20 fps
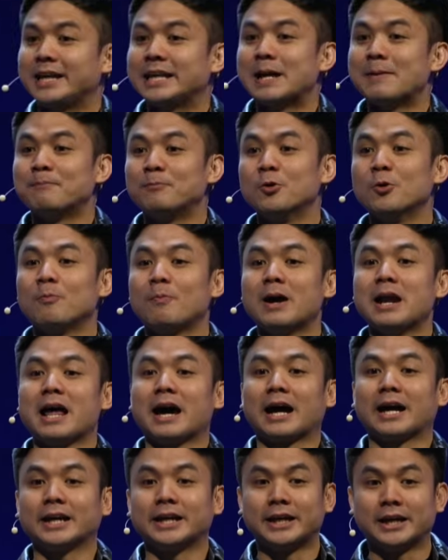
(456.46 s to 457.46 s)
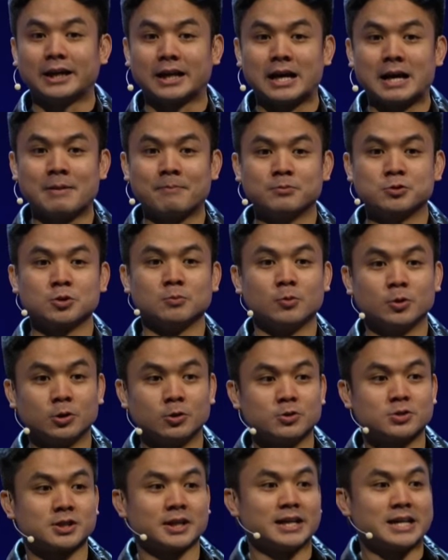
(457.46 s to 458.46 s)
ganyan po pala kahirap
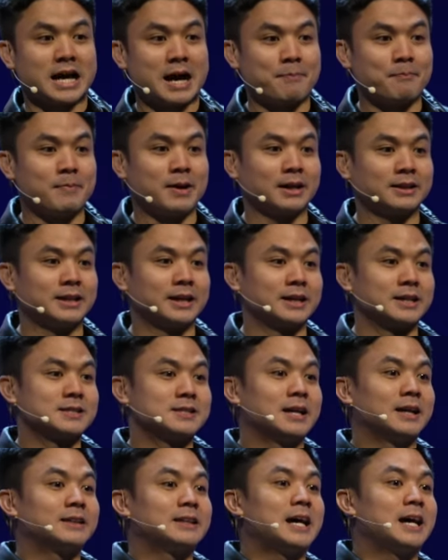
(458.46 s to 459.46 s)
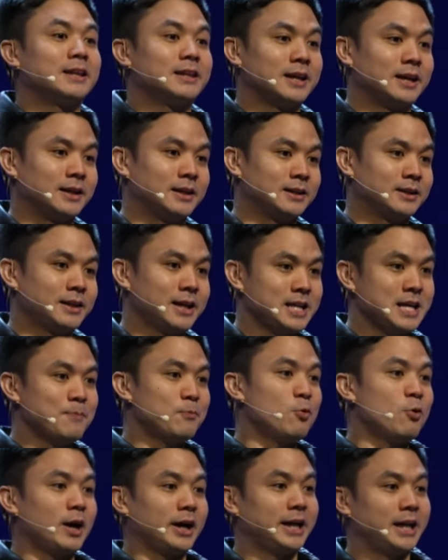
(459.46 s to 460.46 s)
sumunod sa yapak ng isang tatay. Ganyan
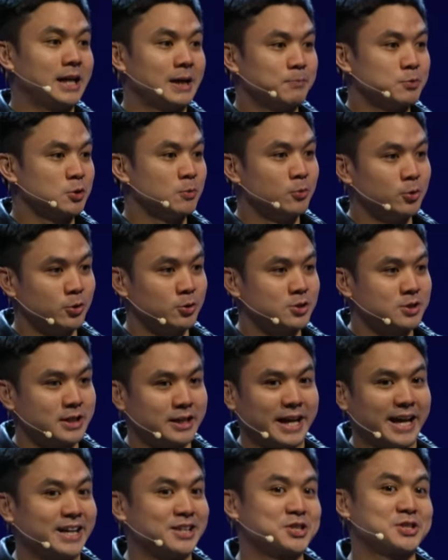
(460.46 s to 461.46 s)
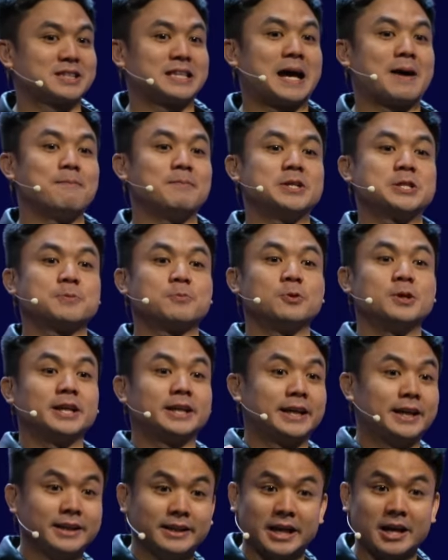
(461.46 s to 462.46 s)
po kahirap sumunod sa na-establish po ni
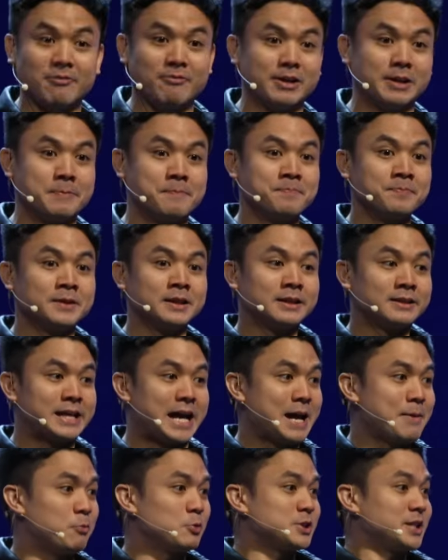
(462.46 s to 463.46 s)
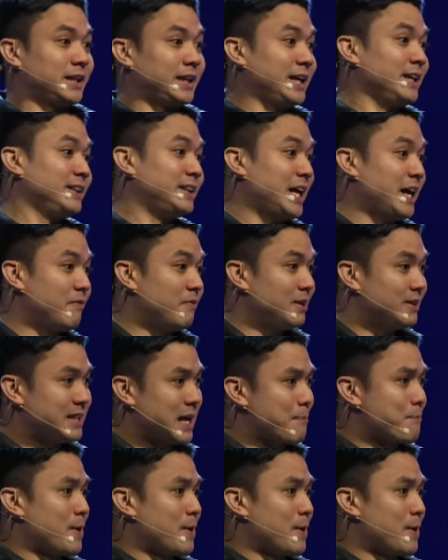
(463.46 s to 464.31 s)
King David. Dahil po si King David